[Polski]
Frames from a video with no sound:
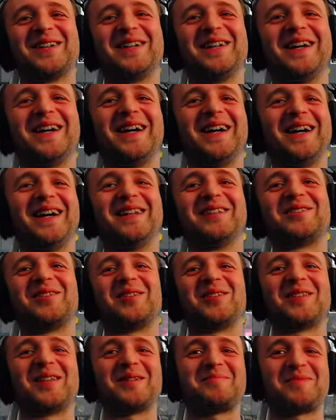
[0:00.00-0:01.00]
to,
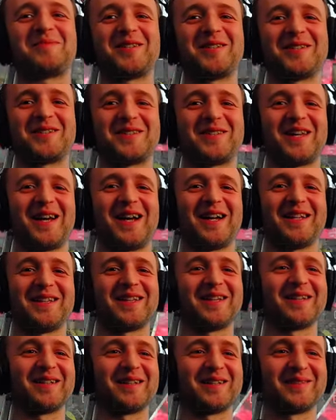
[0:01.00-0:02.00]
to nie przy
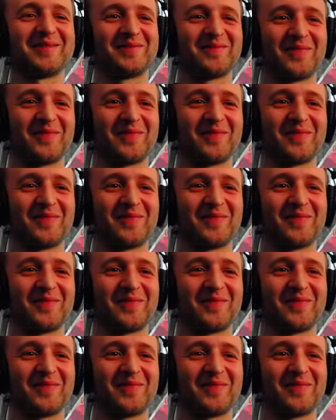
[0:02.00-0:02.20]
ścianie,